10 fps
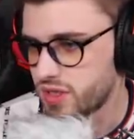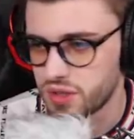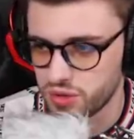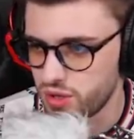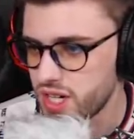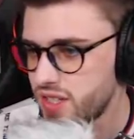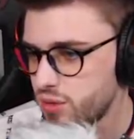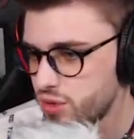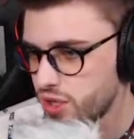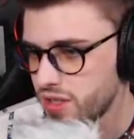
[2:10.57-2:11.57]
c'est quand tu lâches des
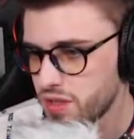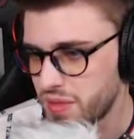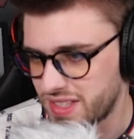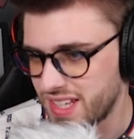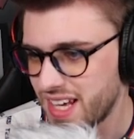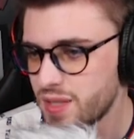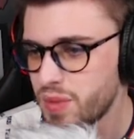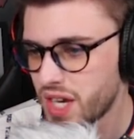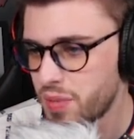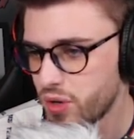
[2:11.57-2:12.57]
coups de cut, bah t'es
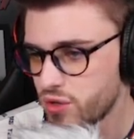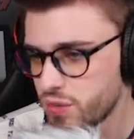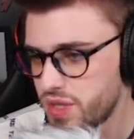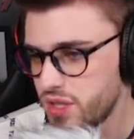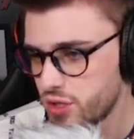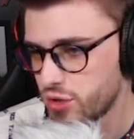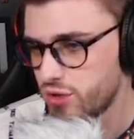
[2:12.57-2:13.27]
aspiré par le zombie. Genre,